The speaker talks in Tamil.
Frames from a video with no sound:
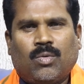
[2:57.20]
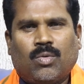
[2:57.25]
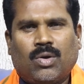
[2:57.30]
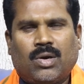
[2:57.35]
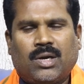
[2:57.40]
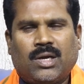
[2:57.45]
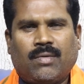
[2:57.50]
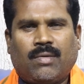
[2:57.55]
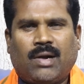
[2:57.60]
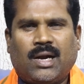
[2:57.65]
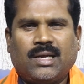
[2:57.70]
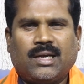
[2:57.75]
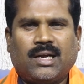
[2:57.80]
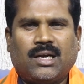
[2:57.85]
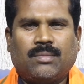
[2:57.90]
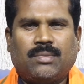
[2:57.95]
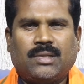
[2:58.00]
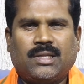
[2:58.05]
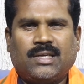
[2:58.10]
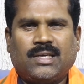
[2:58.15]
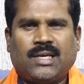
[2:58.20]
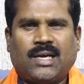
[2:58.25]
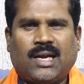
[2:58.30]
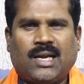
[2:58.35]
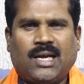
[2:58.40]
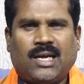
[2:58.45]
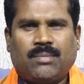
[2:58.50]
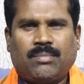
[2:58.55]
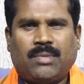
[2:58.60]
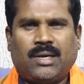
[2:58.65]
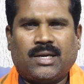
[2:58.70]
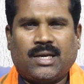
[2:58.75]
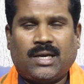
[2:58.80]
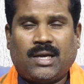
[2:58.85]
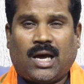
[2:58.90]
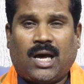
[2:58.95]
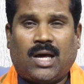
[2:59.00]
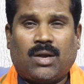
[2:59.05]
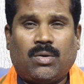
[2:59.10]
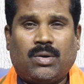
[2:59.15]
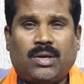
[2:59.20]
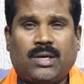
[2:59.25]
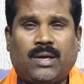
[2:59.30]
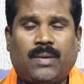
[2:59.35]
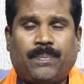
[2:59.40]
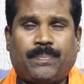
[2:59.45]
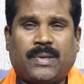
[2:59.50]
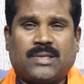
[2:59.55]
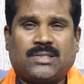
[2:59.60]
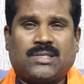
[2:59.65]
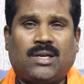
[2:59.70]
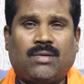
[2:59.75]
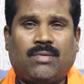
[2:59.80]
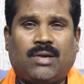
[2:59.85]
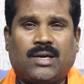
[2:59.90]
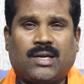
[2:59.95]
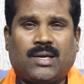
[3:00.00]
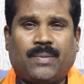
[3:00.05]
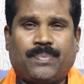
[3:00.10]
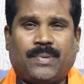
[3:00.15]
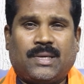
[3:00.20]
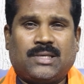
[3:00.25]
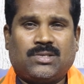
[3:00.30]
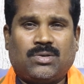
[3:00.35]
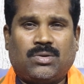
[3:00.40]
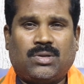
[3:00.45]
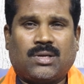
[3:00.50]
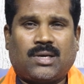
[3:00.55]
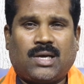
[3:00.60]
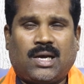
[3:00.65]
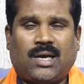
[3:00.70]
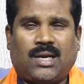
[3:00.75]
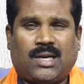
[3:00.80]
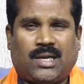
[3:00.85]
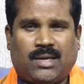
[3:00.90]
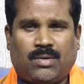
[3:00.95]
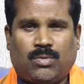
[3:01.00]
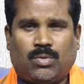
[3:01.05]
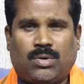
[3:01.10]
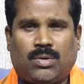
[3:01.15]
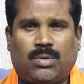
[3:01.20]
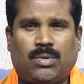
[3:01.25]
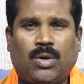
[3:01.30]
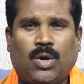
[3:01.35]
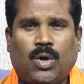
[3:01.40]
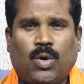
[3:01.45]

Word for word: உங்களுடைய வாணி கணபதி நீங்கள் கல்யாணம் பண்ணீங்க யாருடைய பர்சனல் வாழ்க்கை பேசுறதுக்காக இல்லை ஒரு